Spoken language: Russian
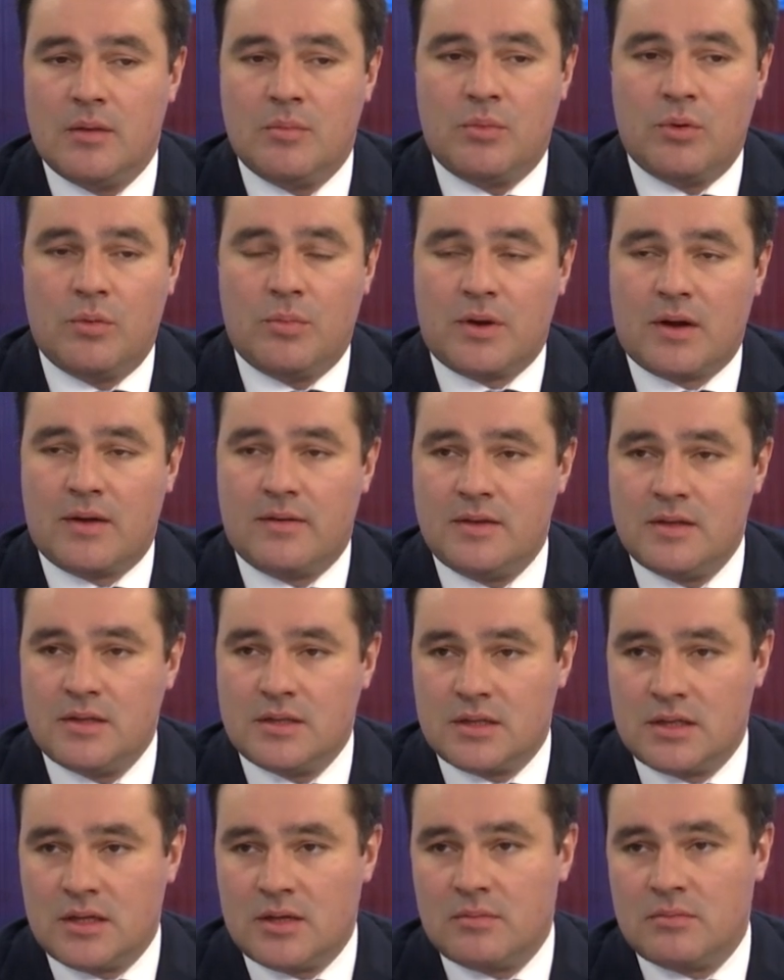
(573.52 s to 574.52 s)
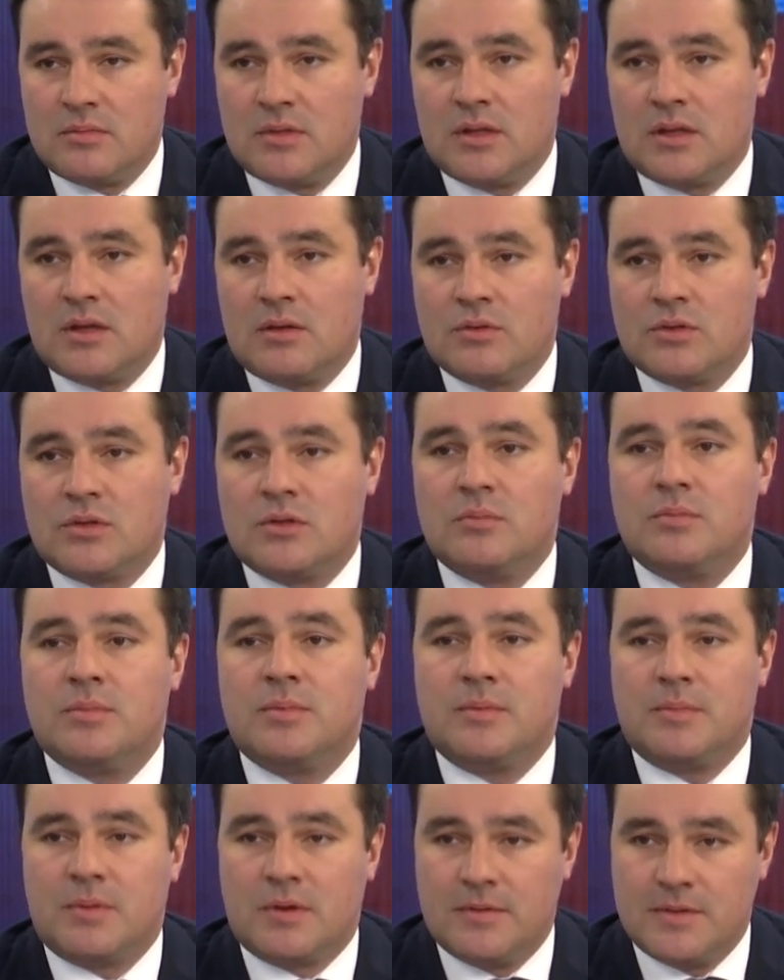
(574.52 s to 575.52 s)
по провинциям для того, чтобы
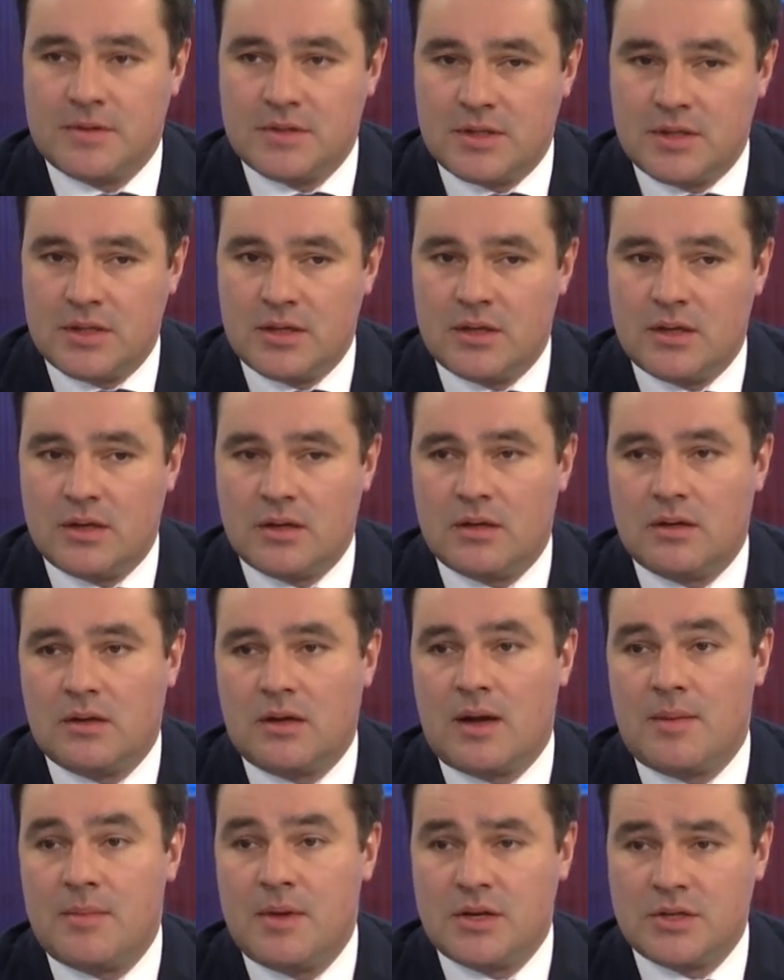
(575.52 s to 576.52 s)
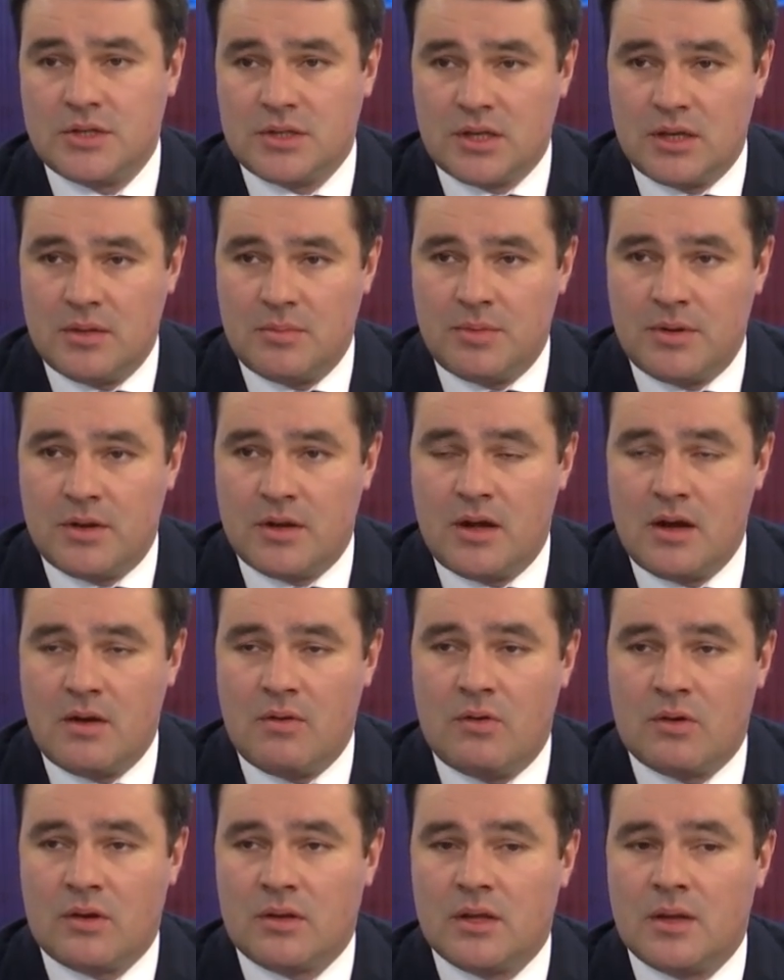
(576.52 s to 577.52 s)
провести коммерческие
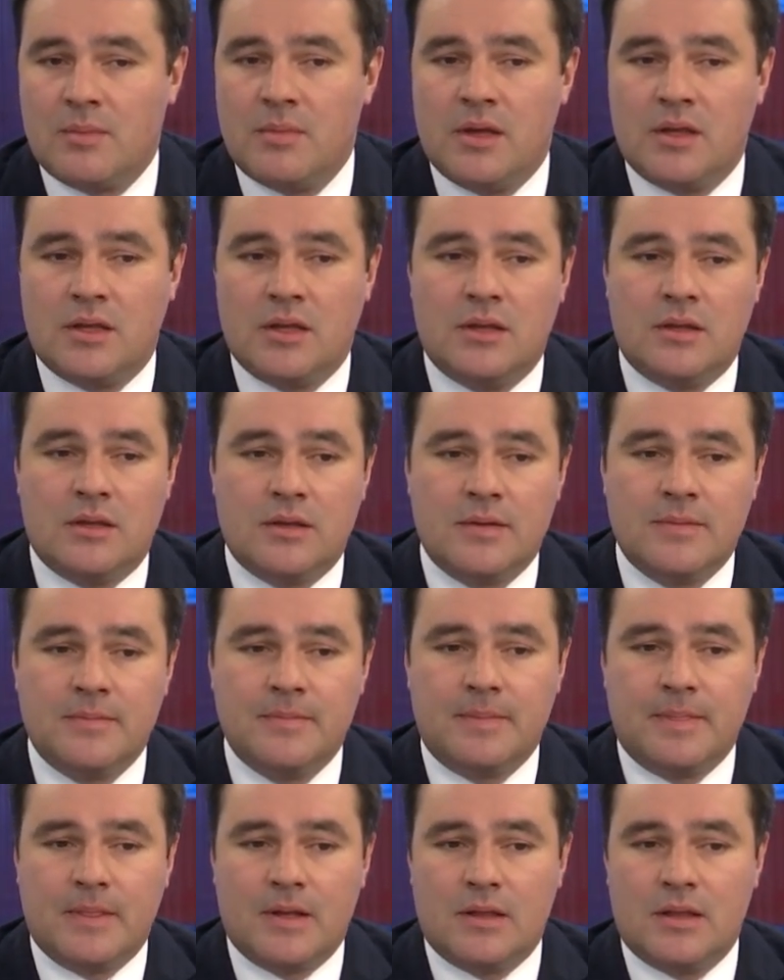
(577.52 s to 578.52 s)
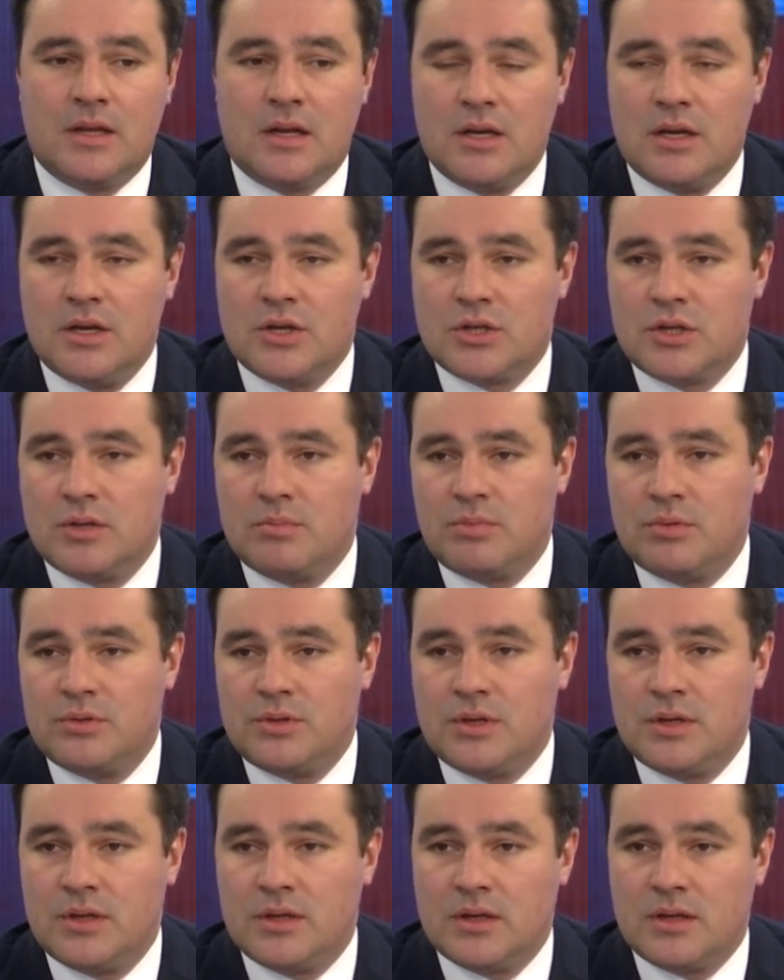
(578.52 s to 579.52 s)
переговоры, наметить дальнейшие
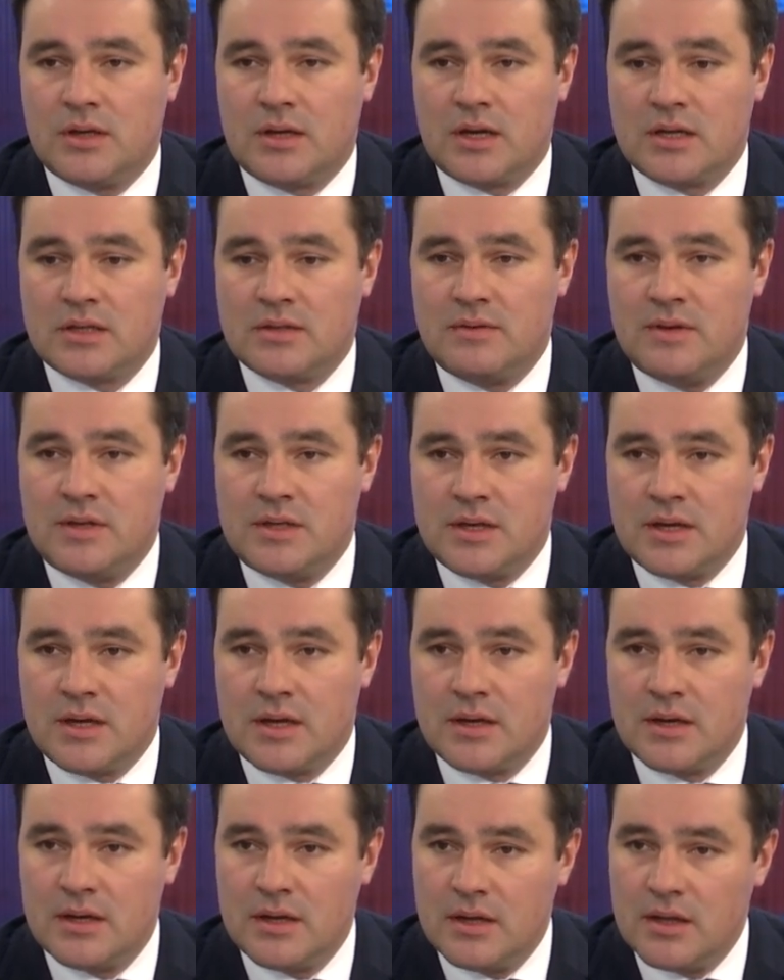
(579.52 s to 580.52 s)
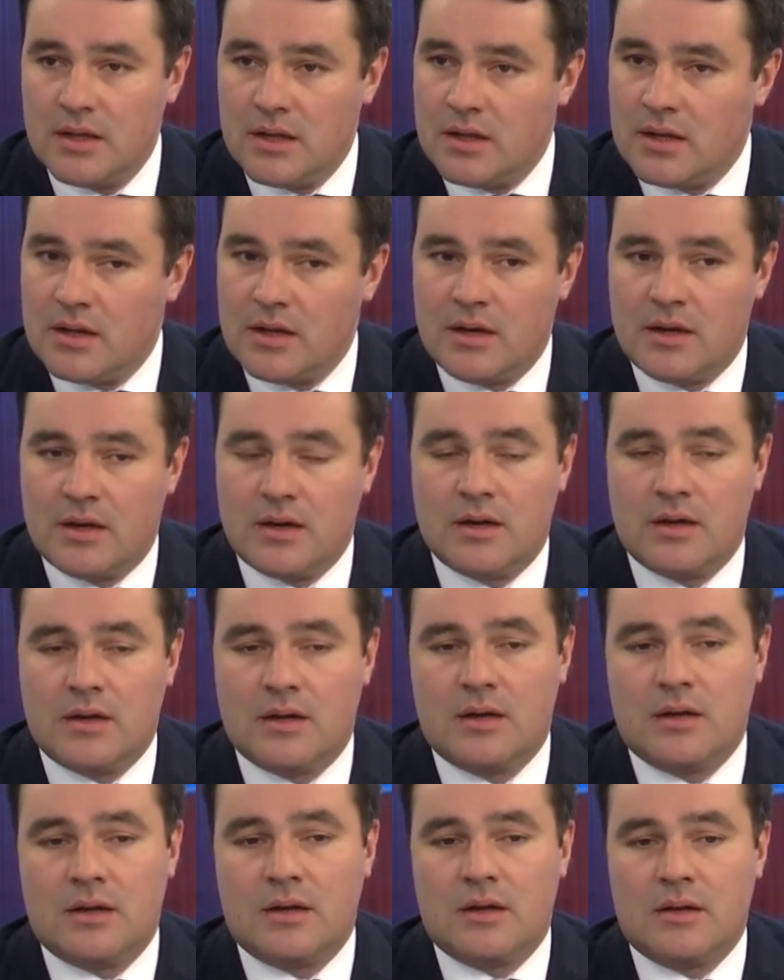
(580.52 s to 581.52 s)
пути развития
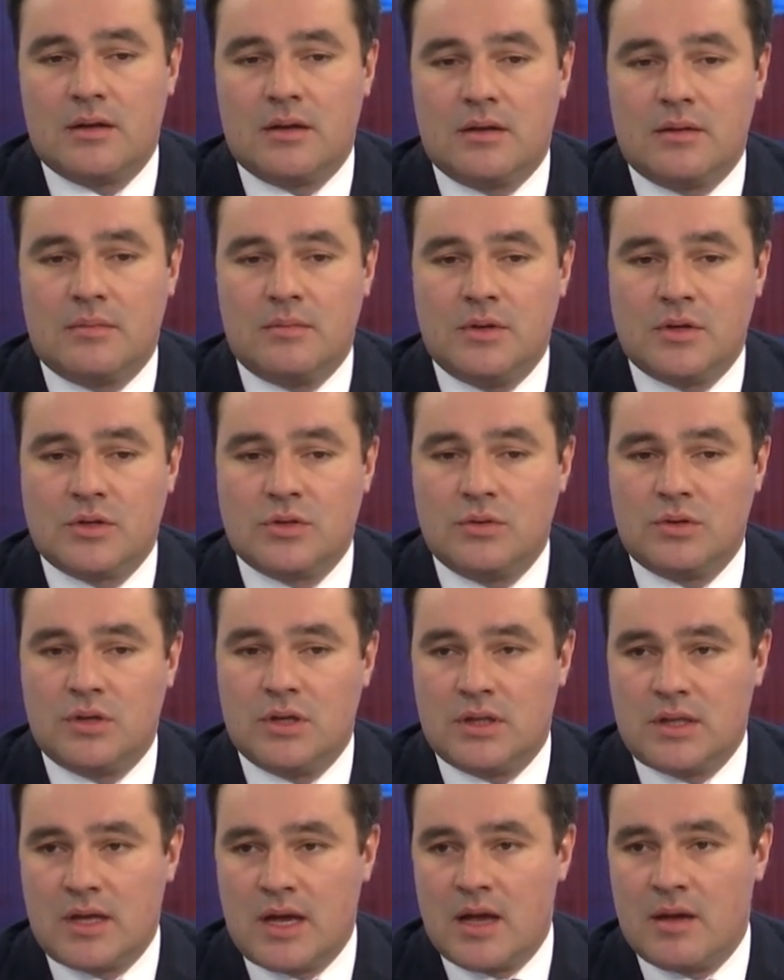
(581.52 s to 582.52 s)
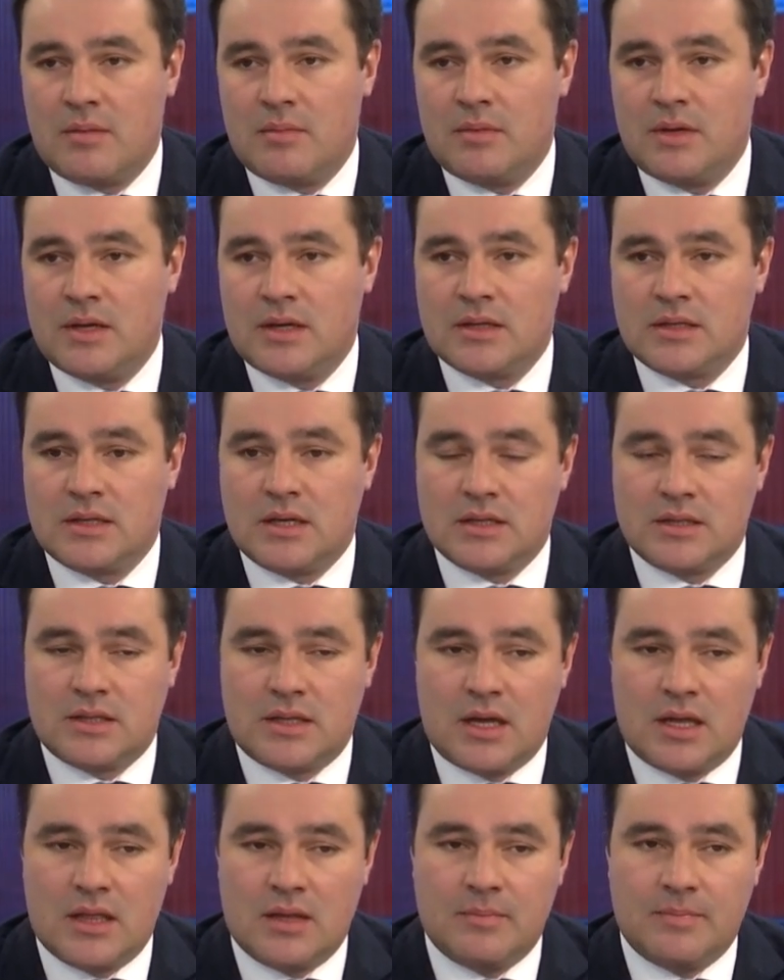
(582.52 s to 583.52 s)
а, между Китаем и
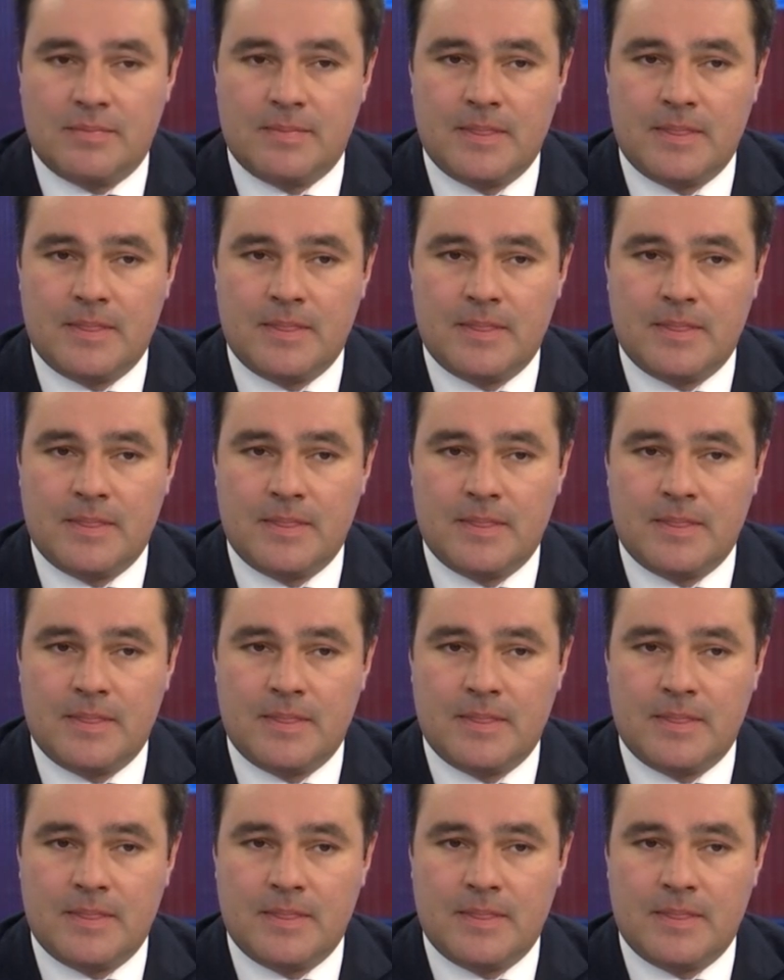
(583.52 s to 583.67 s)
Казахстаном.